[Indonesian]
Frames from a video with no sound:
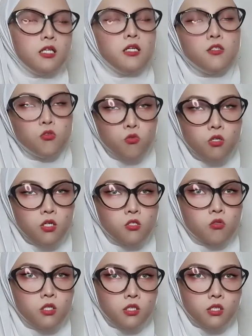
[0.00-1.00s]
dan juga
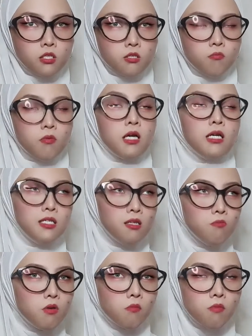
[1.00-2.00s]
sudah tersebar di
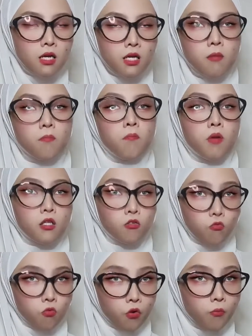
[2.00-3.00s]
berbagai
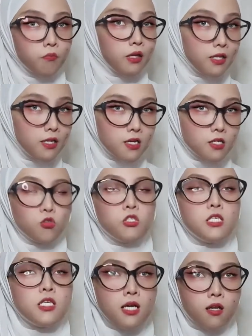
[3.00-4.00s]
platform media
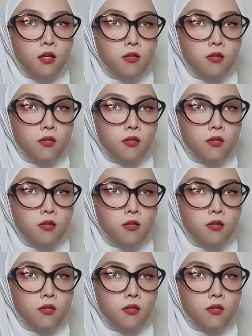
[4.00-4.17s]
sosial.